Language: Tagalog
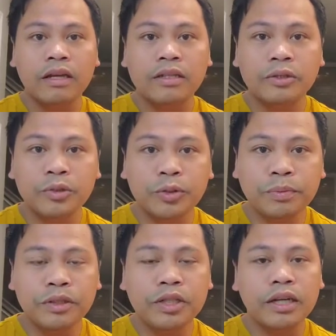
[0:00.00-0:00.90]
Yung super
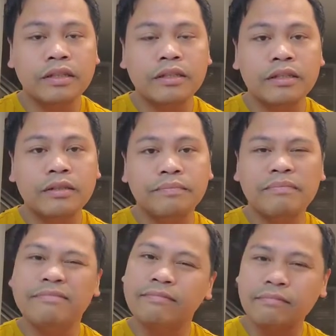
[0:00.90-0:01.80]
chatter,
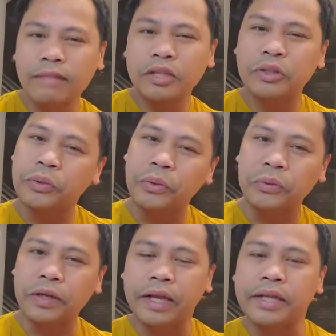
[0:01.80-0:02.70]
medyo
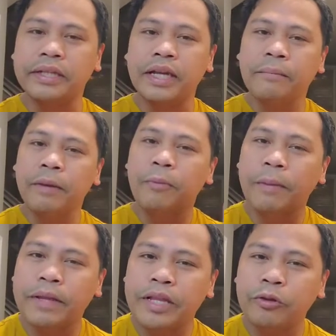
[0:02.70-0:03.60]
okay. Pero pag
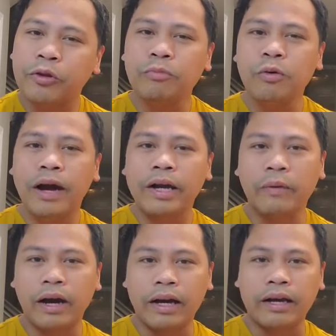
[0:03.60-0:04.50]
pinindot mo
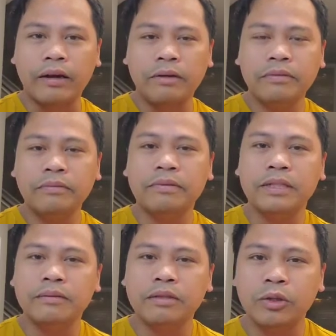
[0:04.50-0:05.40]
araw-araw,
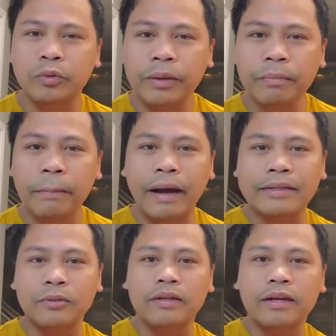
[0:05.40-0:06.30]
sa tuwing
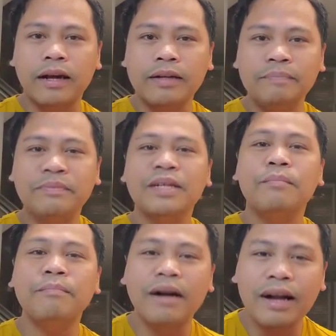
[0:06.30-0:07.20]
papasok ka,
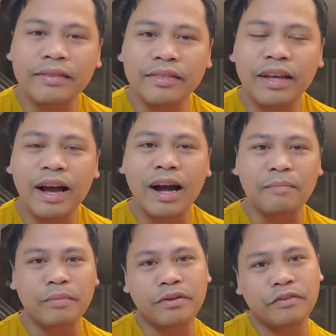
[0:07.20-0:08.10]
maganda ang
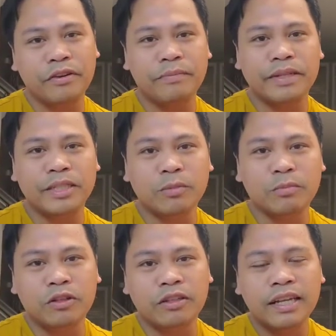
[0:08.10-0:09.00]
performance
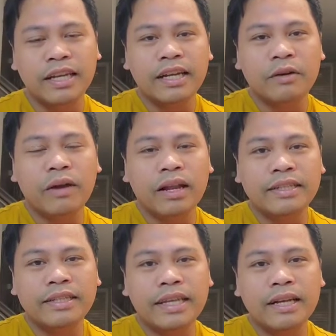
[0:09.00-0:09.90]
mo. Well,
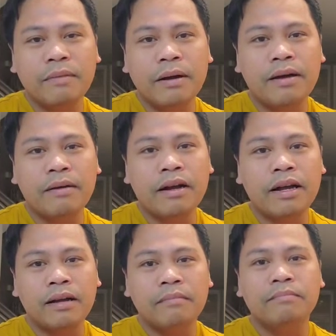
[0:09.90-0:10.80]
hindi ka ma
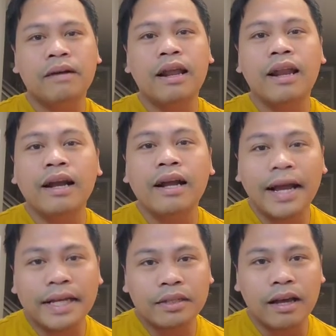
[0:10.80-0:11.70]

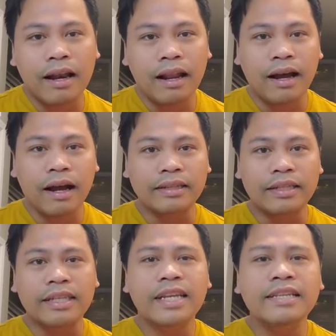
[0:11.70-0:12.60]
malalagay sa
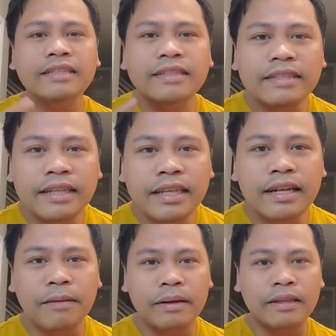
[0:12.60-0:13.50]
alanganin. Hindi
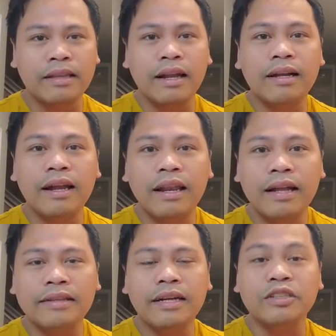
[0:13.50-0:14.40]
ka
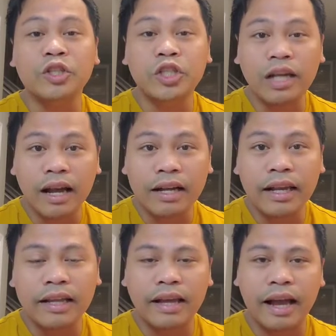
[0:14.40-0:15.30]
matatanggalan ng
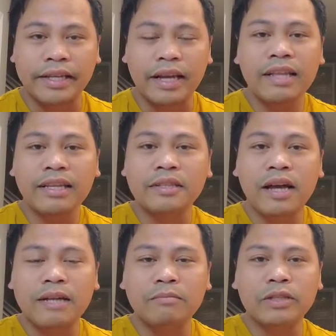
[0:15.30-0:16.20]
jacket. Ayan,
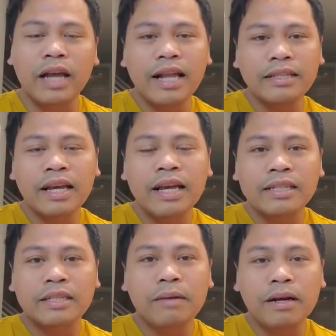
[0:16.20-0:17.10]
asahan mo yan.
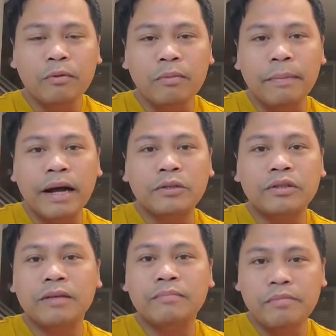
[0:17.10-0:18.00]
Sa mga pumapasok
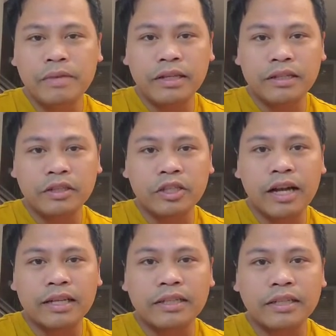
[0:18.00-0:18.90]
na bibigyan ng
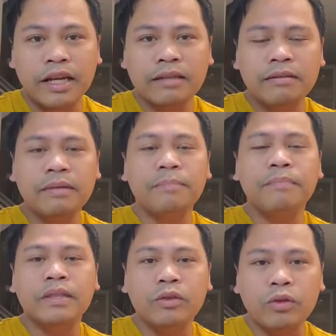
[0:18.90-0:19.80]
jacket dyan,
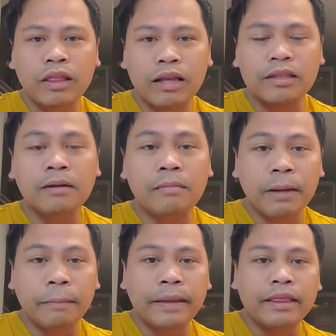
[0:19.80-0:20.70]
magpindot lang ng
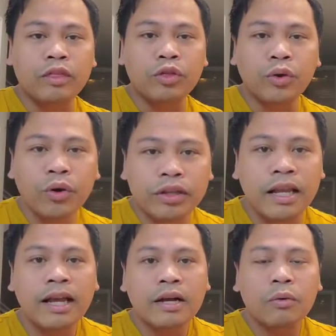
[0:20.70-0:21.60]
magpindot.
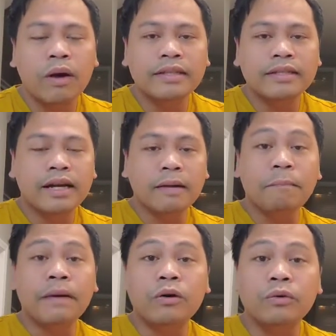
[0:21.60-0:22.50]
wag nang
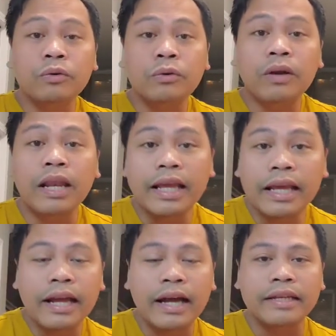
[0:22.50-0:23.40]

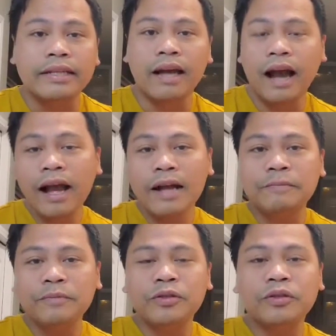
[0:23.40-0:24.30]
pahuhuli.
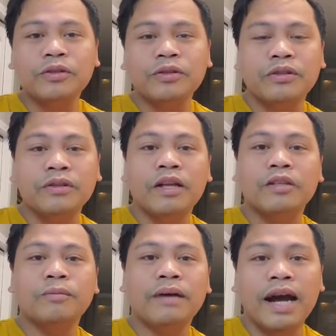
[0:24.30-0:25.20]
Ayan, Diyos ko.
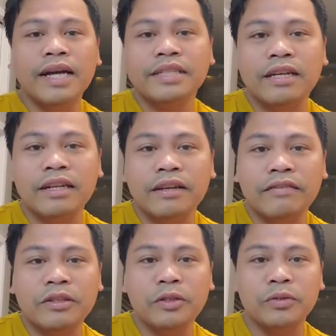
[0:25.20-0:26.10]
Tumaas ang
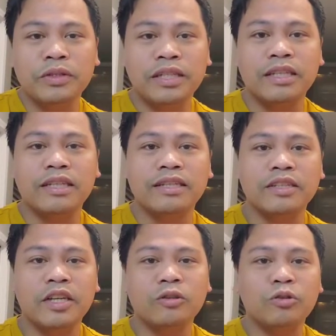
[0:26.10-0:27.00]
revenue ni
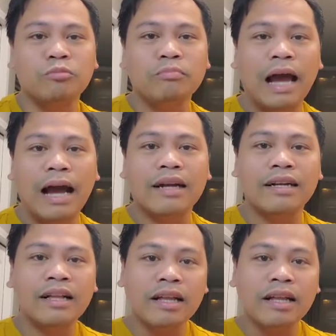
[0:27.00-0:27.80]
Jigton Vlog.